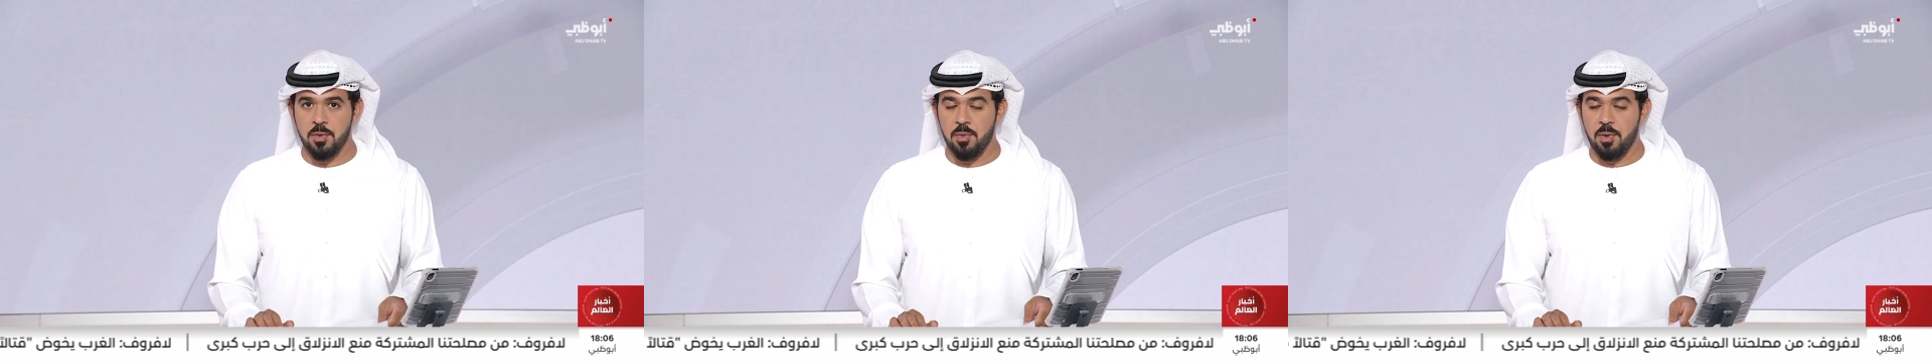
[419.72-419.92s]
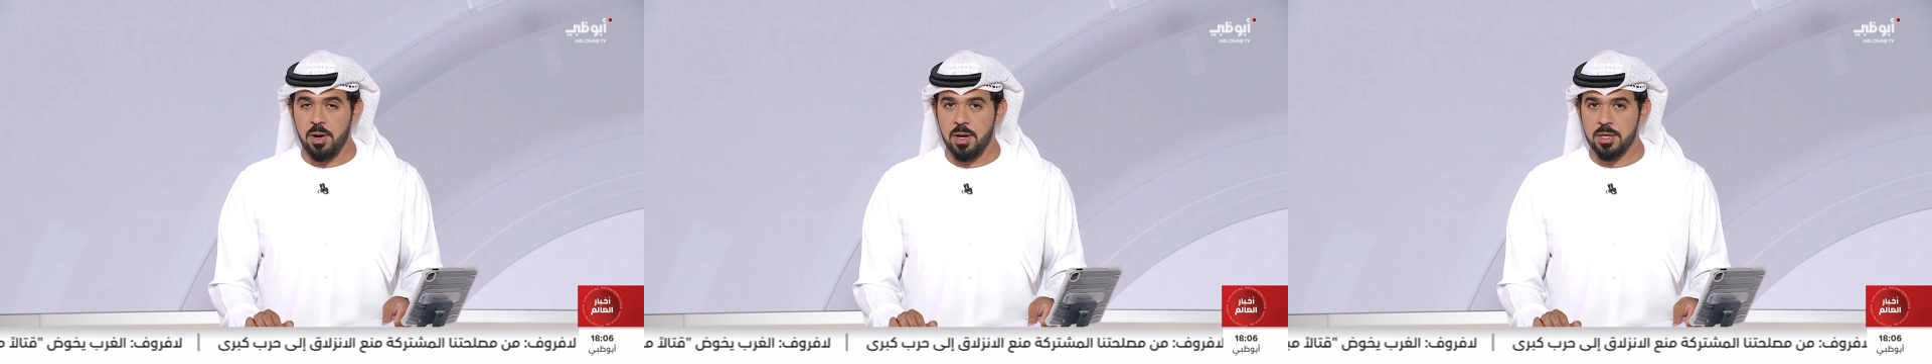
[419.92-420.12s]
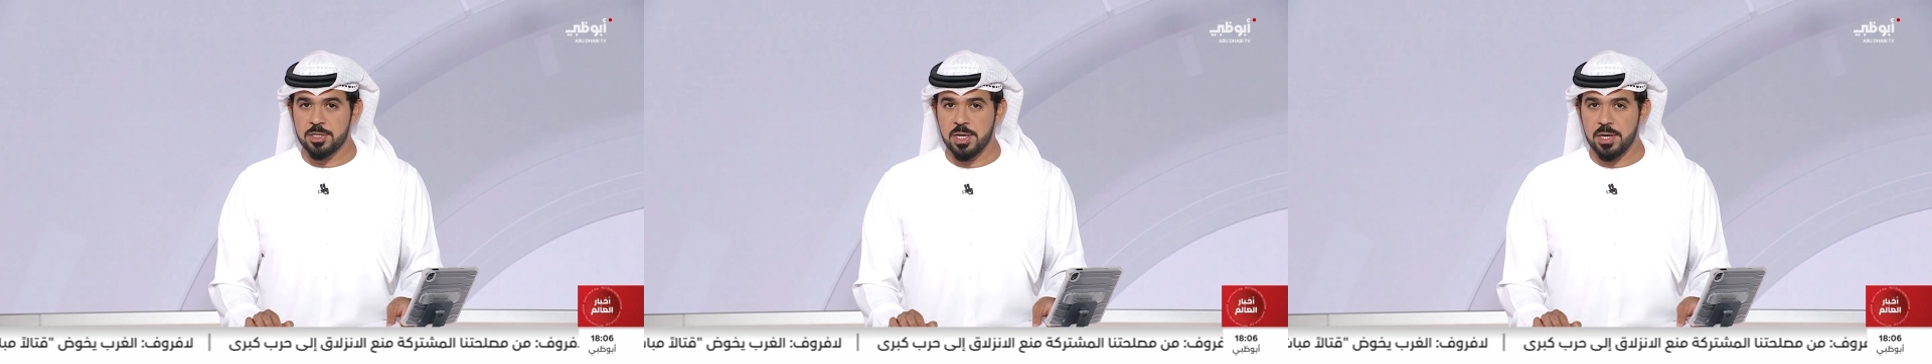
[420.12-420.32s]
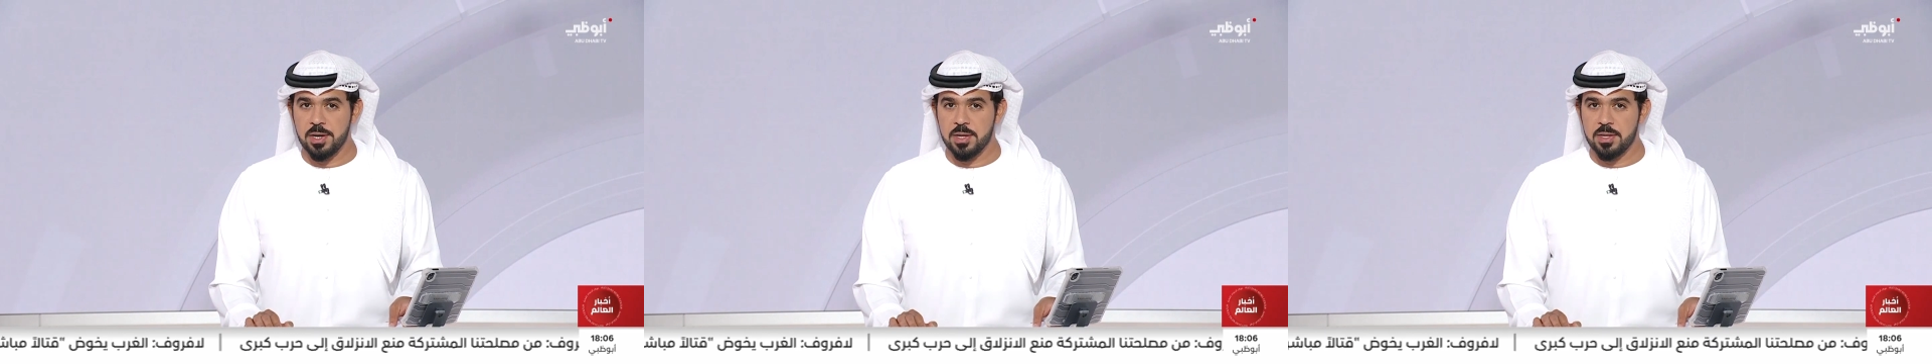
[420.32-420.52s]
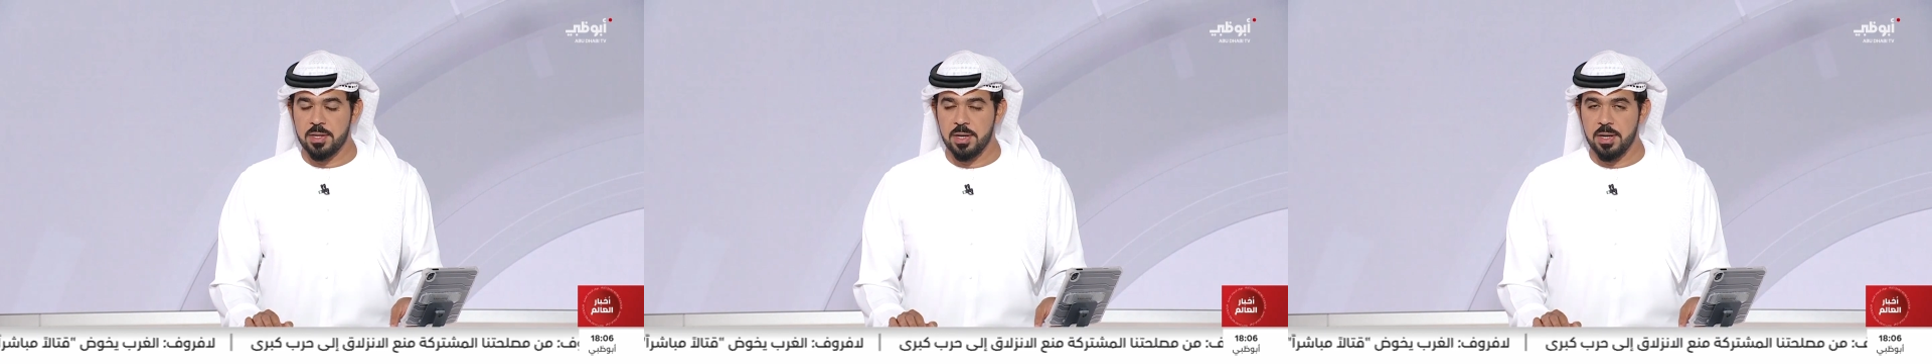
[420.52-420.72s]

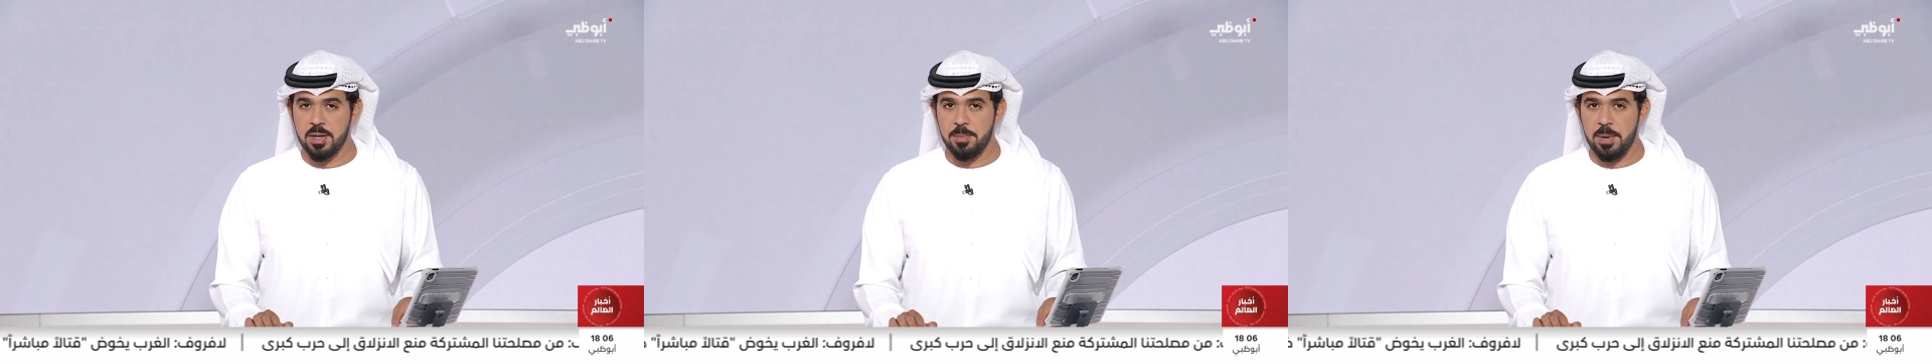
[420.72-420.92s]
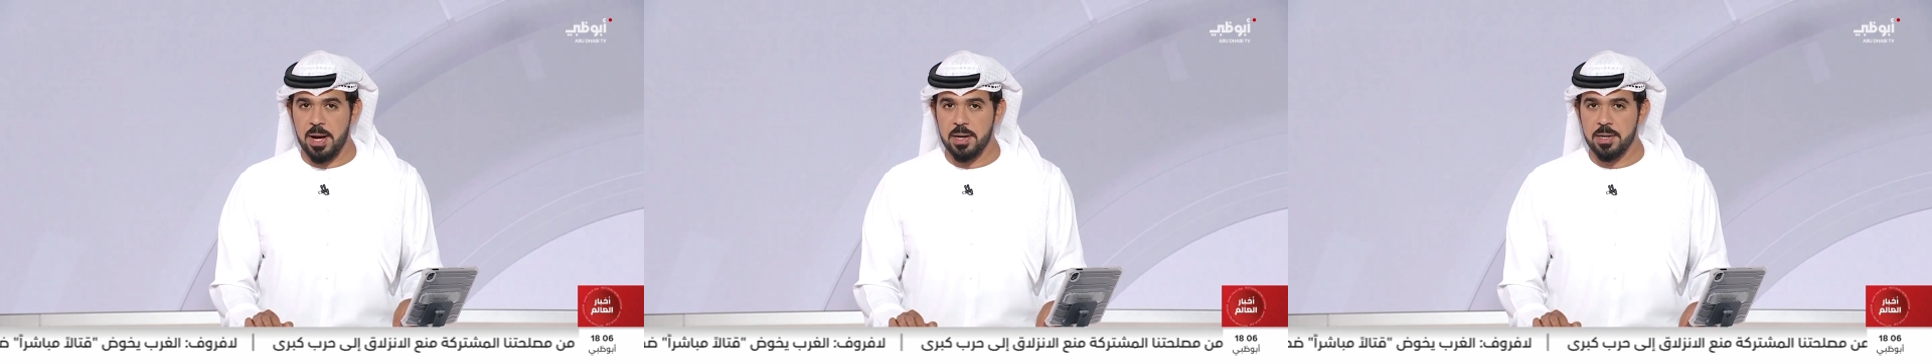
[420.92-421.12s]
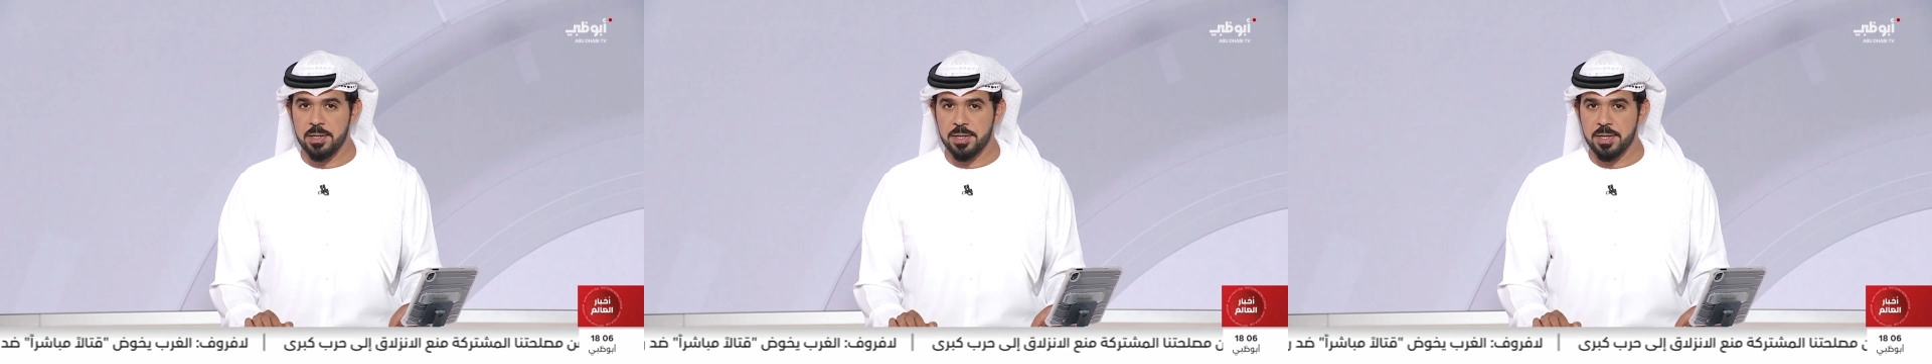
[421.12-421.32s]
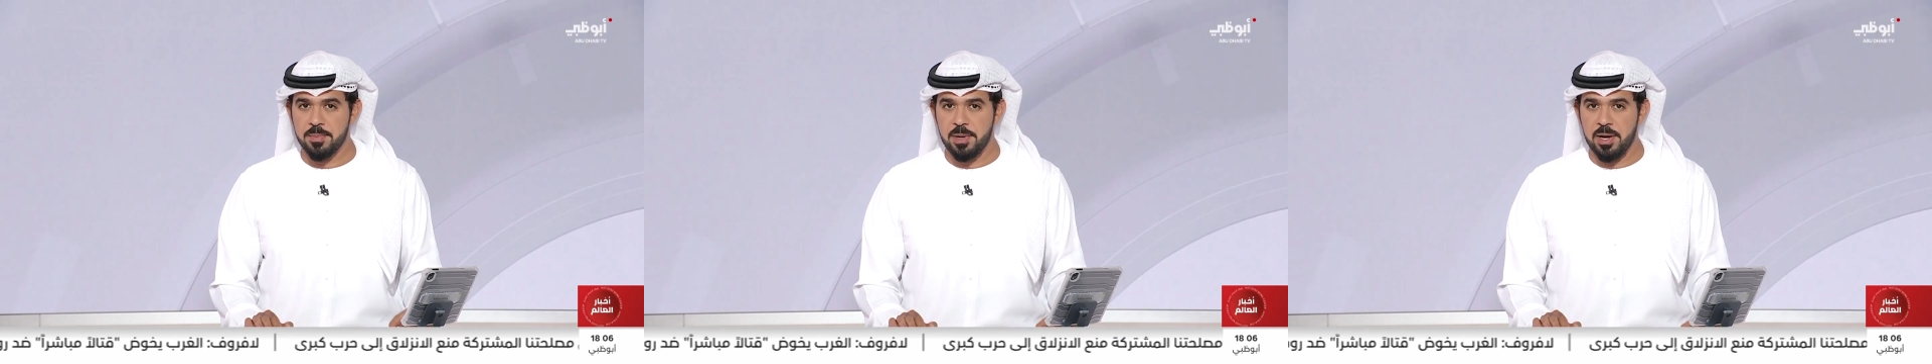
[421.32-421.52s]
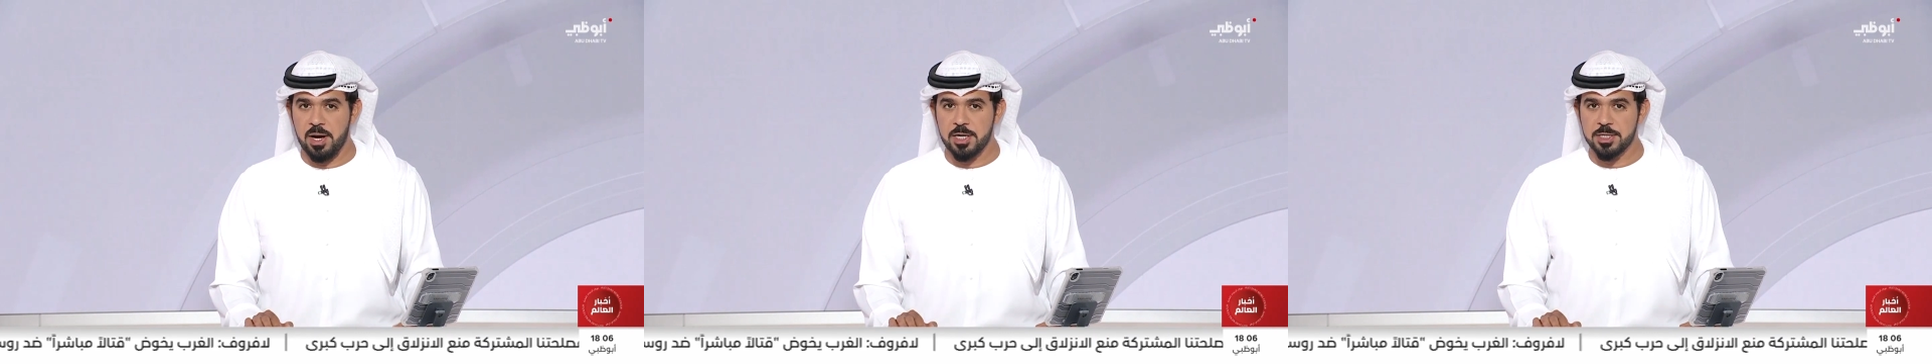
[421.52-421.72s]
وأشارت معالي
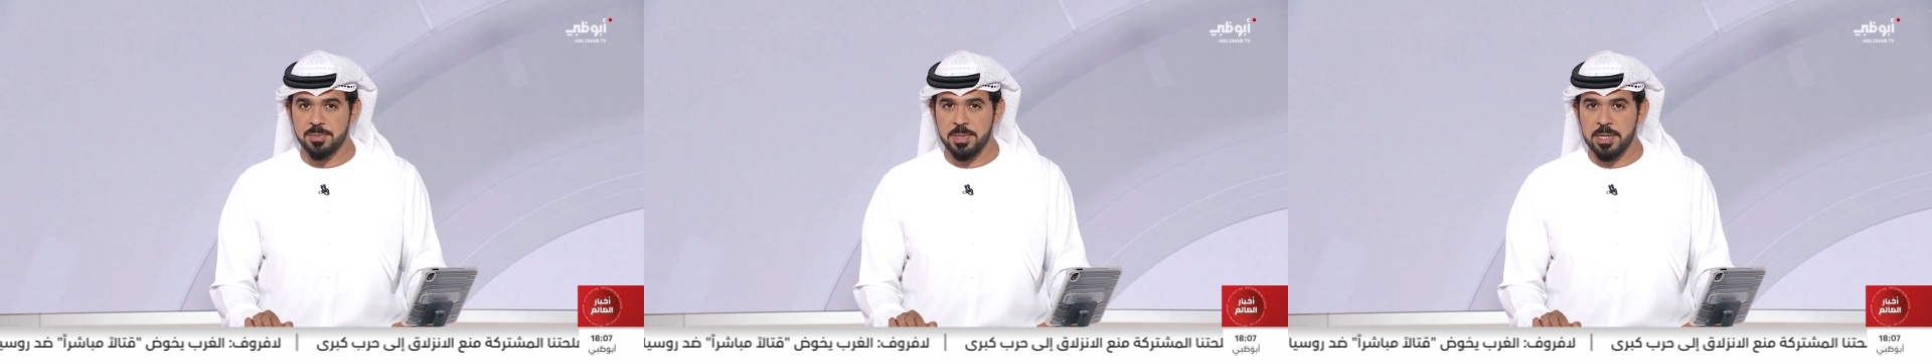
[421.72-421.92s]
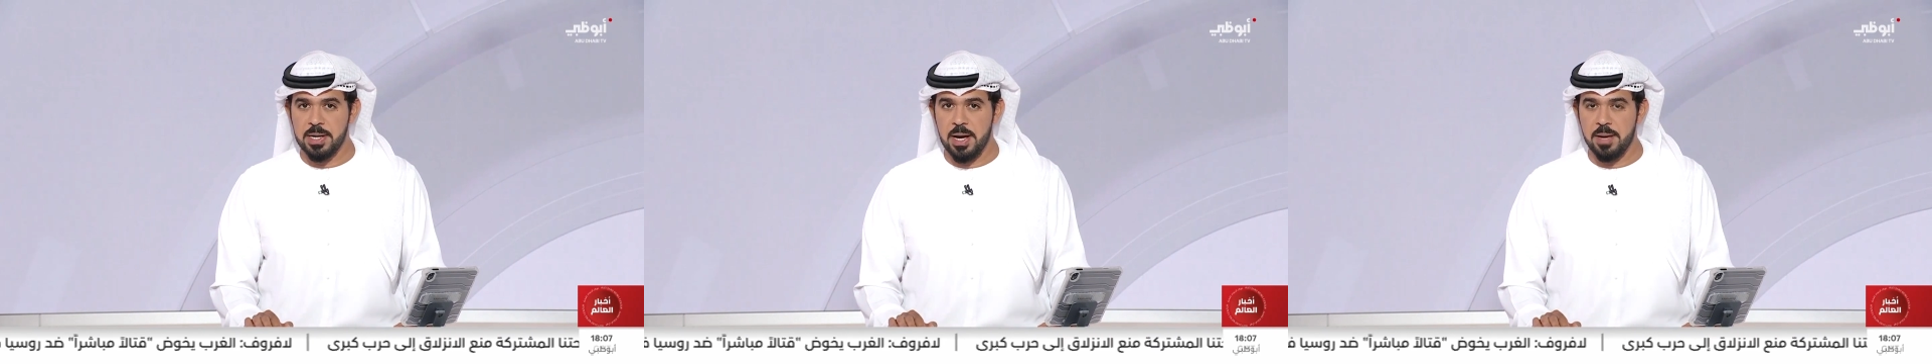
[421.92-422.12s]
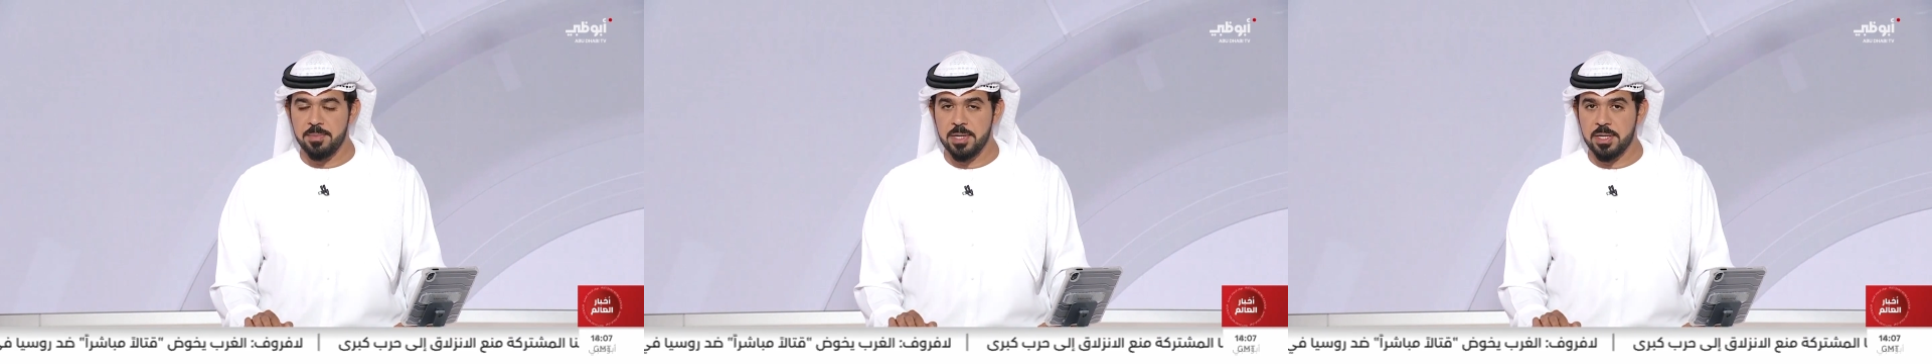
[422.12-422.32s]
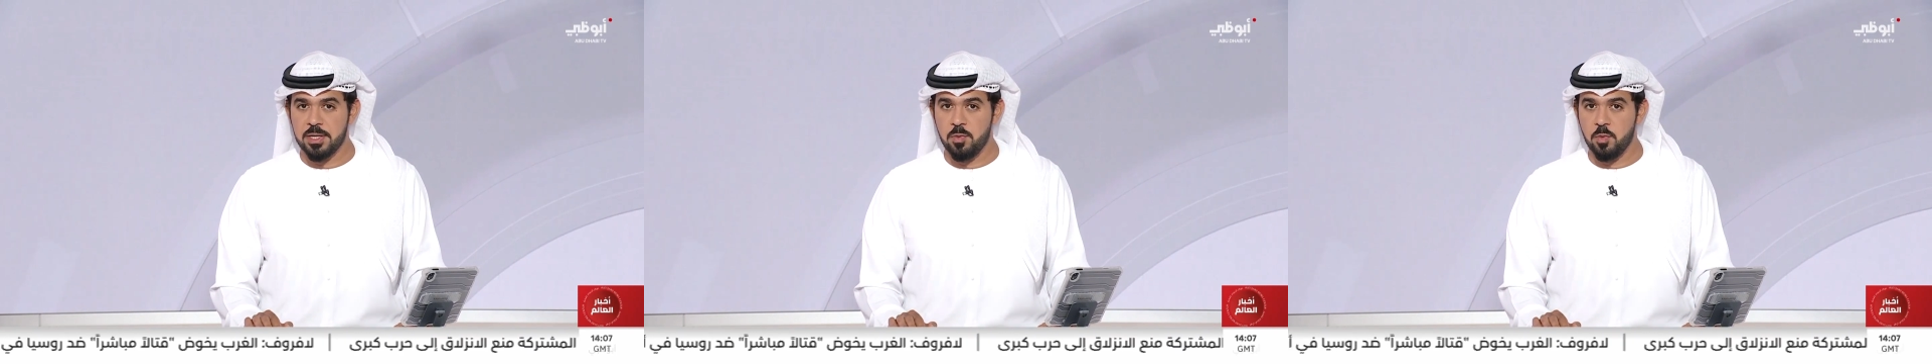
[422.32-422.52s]
ريم الهاشمي إلى أهمية